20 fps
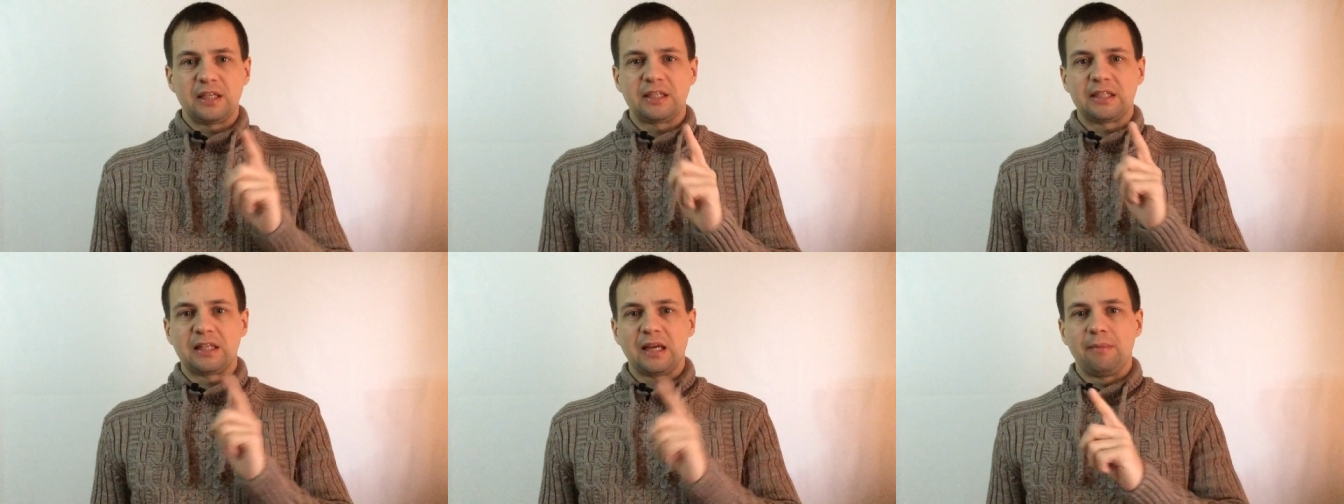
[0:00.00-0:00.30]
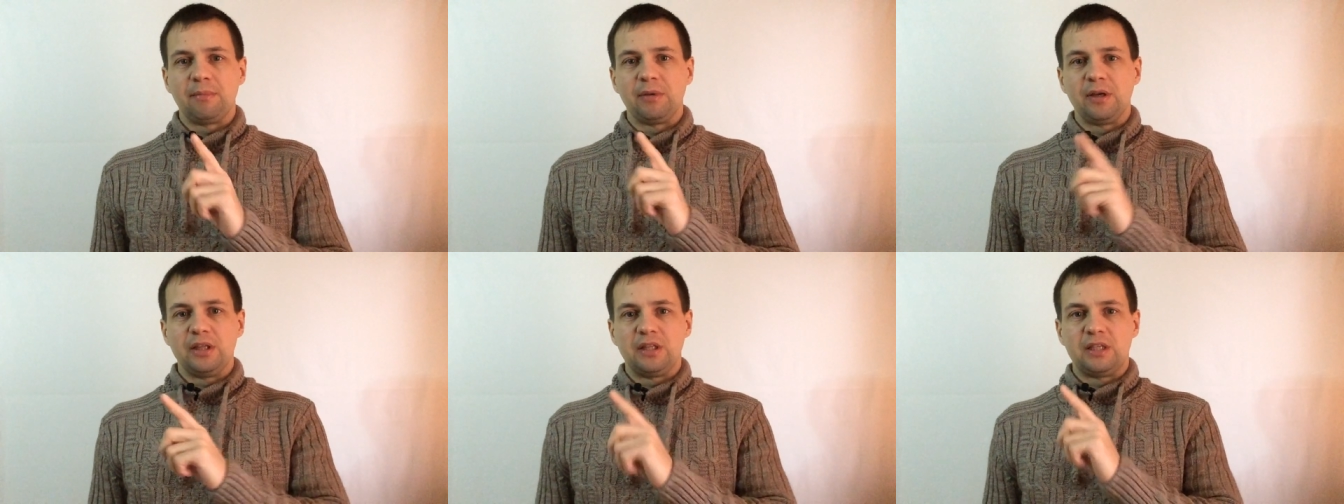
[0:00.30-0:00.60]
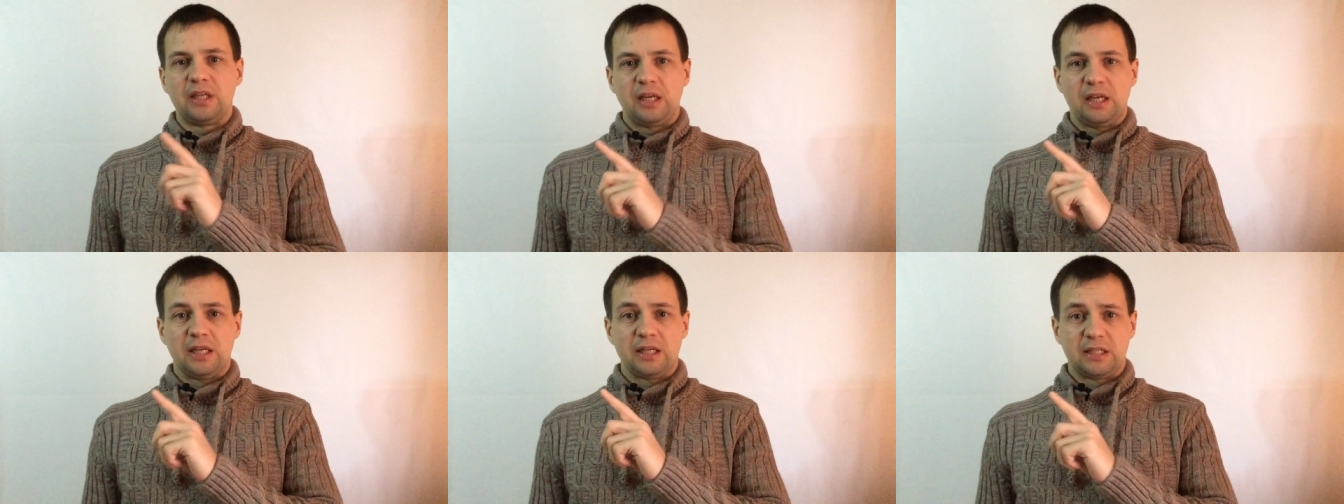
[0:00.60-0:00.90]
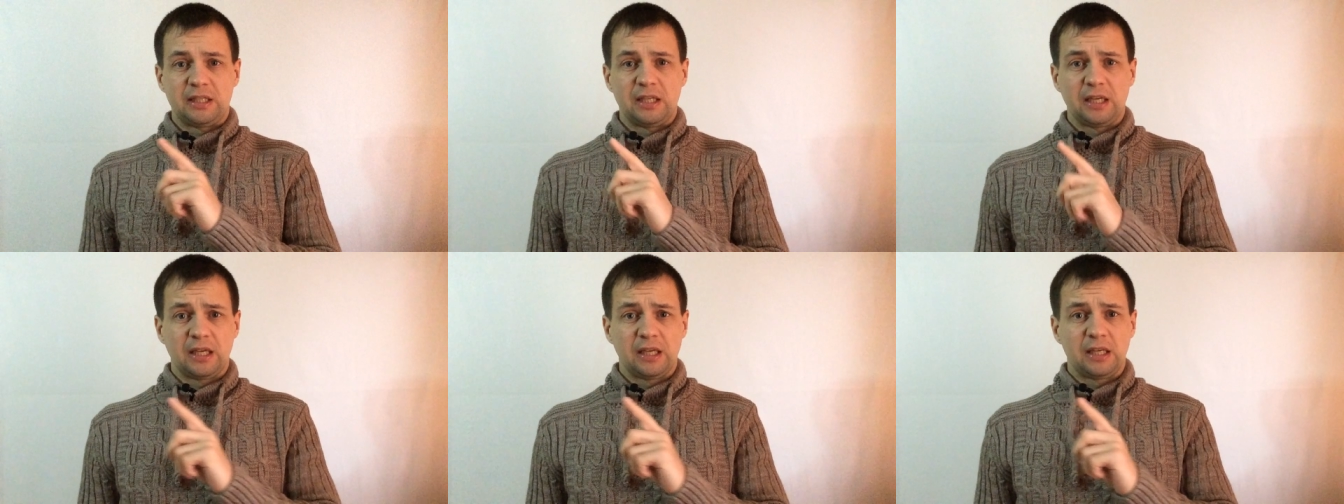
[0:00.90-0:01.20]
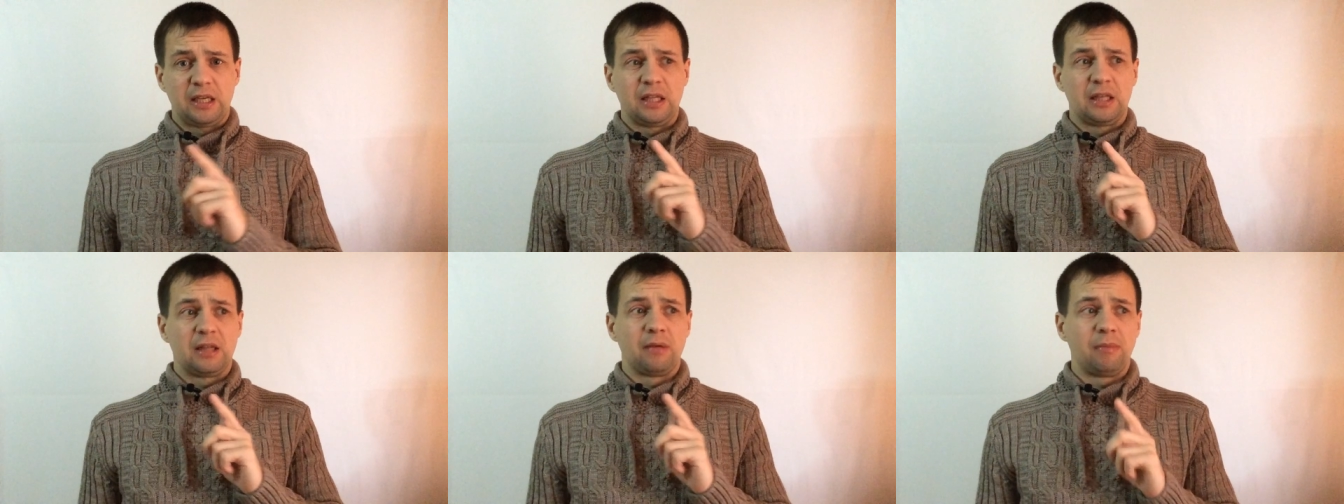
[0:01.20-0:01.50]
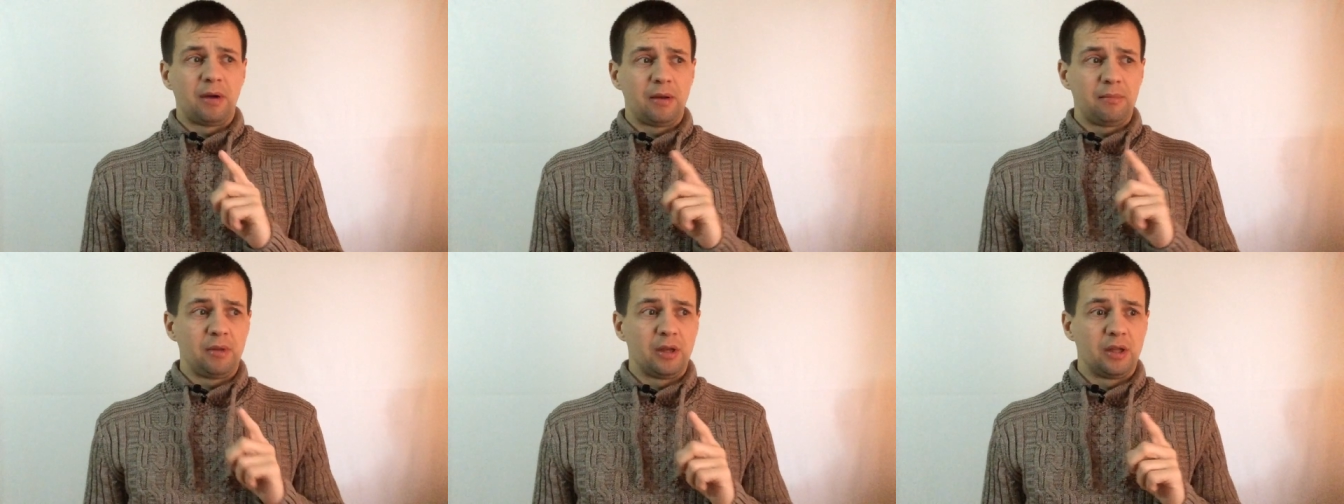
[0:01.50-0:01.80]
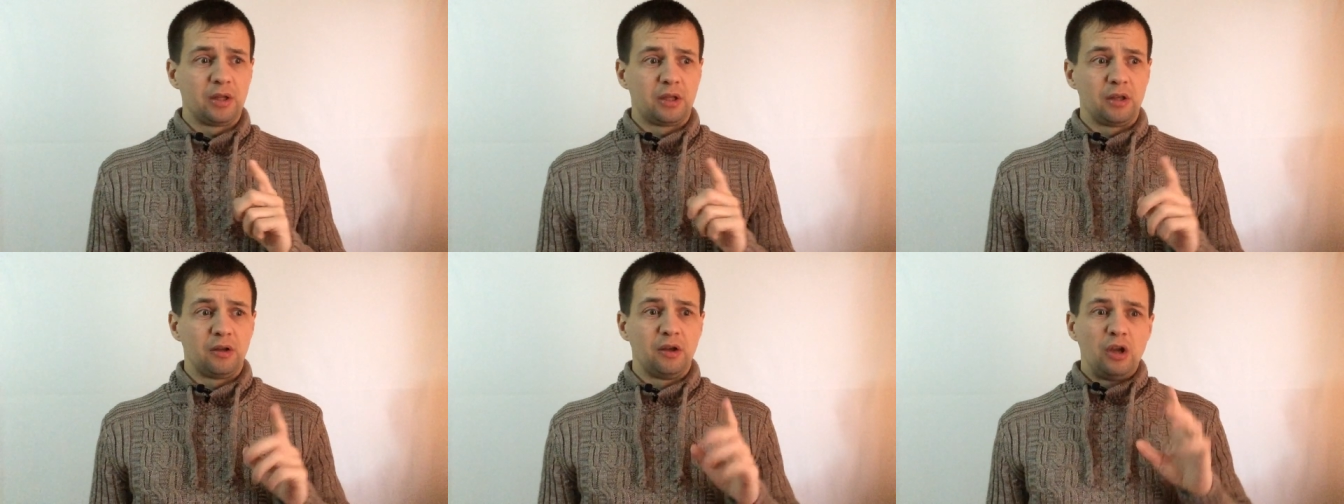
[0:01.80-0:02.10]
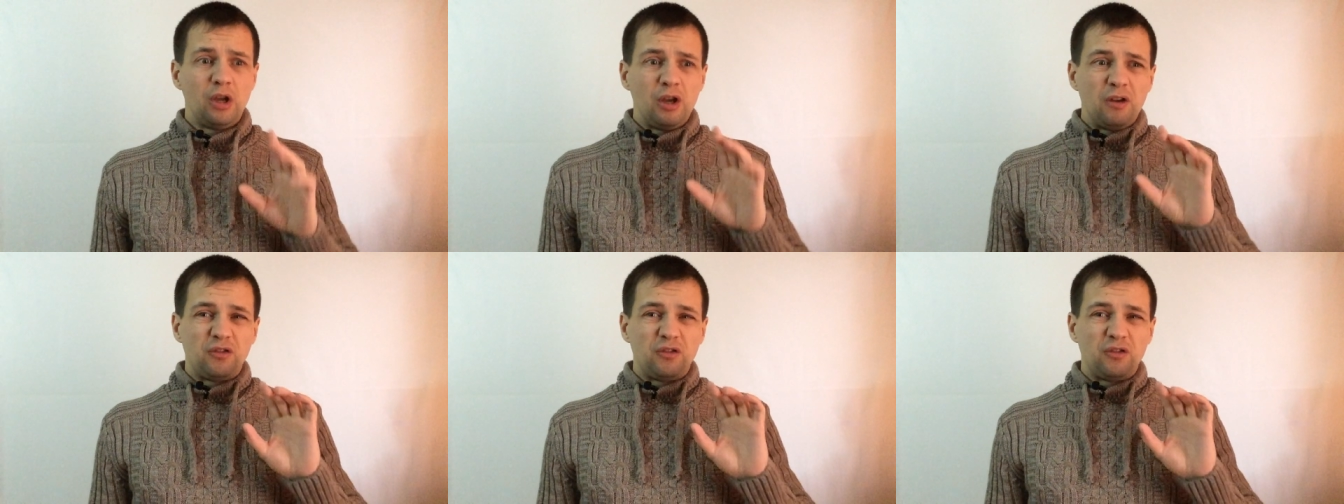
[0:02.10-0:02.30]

самые интересные какие-то моменты